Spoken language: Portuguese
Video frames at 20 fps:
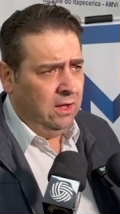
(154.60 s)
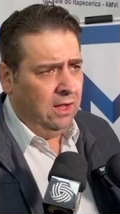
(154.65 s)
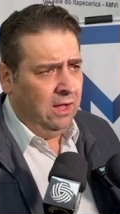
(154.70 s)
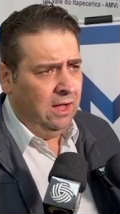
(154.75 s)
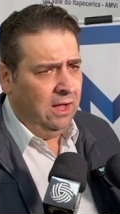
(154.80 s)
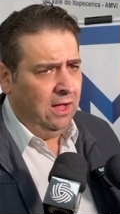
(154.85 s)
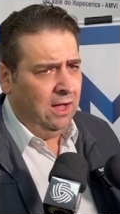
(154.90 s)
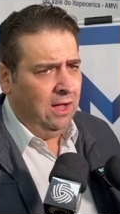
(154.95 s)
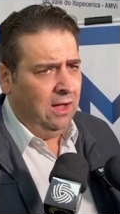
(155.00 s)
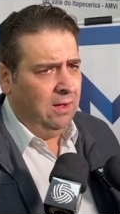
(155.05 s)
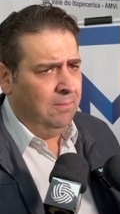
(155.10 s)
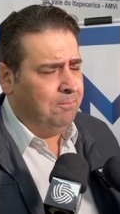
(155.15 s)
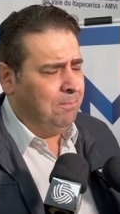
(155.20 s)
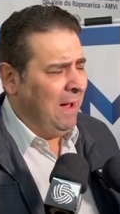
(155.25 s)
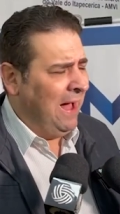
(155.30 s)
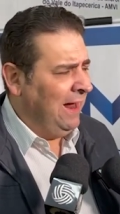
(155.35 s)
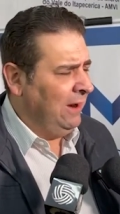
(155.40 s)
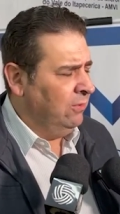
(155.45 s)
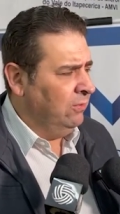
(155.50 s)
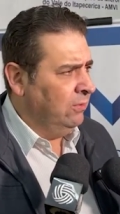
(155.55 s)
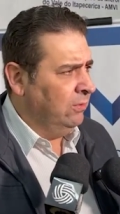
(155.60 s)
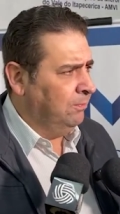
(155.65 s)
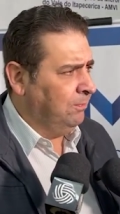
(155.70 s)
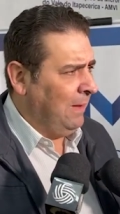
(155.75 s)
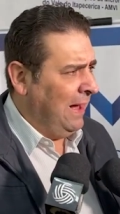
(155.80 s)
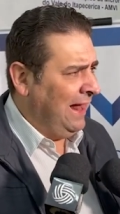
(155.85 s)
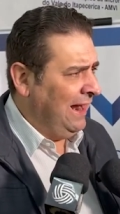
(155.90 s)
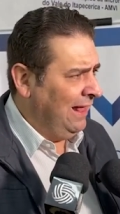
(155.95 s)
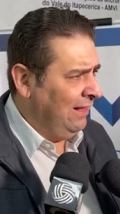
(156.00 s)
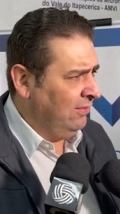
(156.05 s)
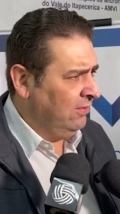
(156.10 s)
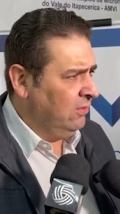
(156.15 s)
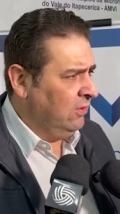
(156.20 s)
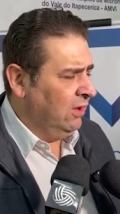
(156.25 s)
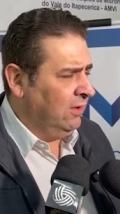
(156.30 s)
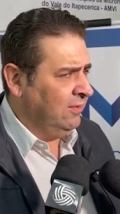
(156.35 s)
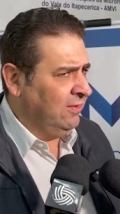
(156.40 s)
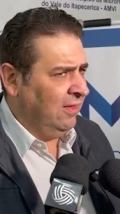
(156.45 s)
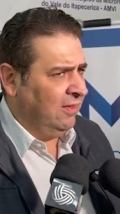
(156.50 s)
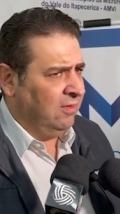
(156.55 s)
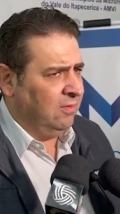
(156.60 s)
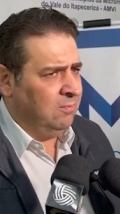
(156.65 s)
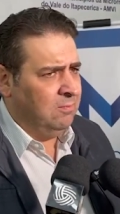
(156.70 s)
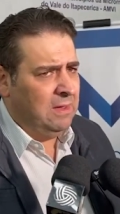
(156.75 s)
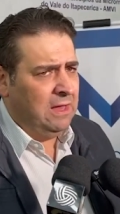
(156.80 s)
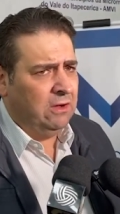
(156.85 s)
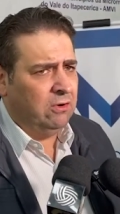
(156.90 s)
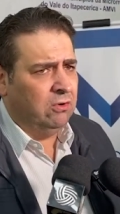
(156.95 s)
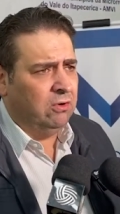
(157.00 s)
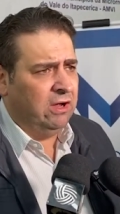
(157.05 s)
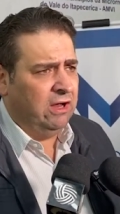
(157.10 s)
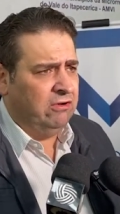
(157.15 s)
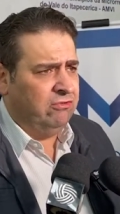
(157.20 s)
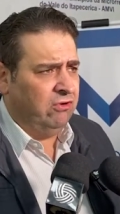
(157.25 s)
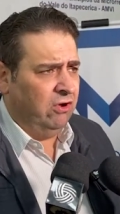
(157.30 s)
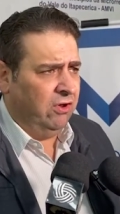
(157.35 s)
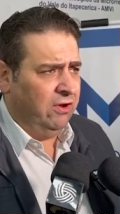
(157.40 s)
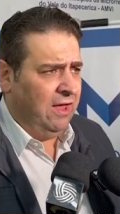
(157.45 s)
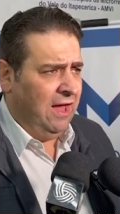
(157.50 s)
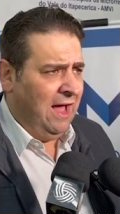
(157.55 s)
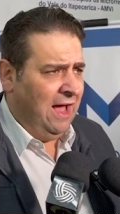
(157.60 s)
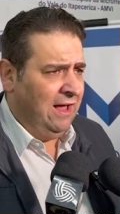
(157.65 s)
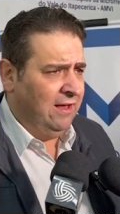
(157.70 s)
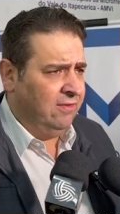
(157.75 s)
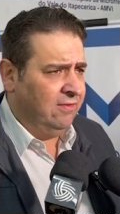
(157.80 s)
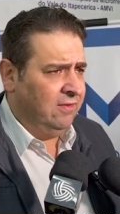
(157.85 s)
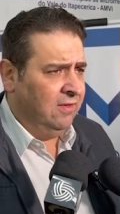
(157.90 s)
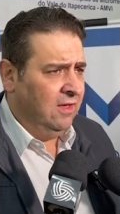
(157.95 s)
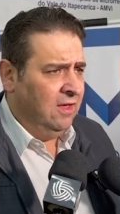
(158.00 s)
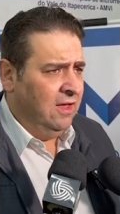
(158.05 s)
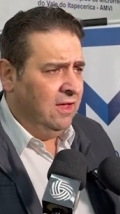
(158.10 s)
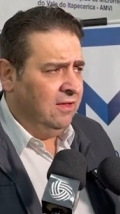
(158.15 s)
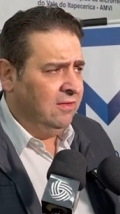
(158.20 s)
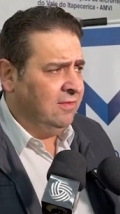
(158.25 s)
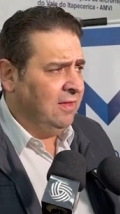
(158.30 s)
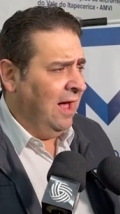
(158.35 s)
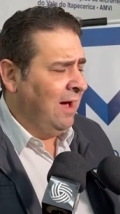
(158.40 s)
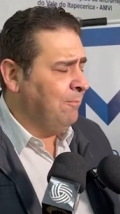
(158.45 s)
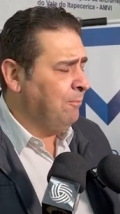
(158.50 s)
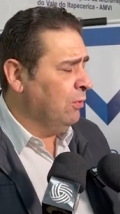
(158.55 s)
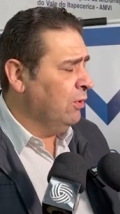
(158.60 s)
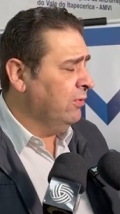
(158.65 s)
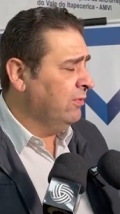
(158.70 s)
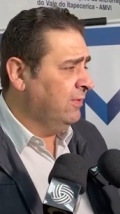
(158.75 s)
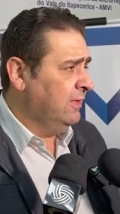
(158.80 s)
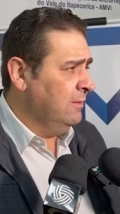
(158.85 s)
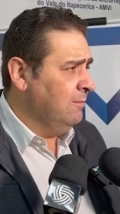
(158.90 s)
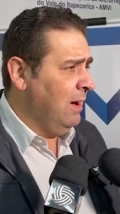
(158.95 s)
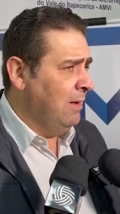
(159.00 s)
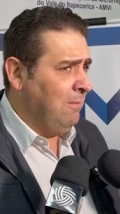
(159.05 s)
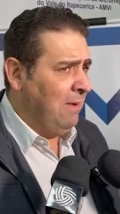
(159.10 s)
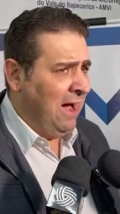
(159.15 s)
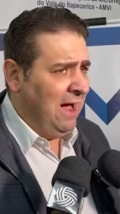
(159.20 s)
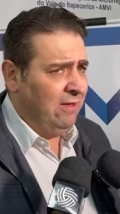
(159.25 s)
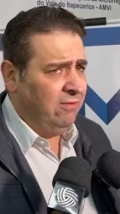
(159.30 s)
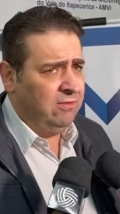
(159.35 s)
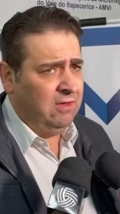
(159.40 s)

eh, para, o, para as nossas micro-regionais aproxima mais.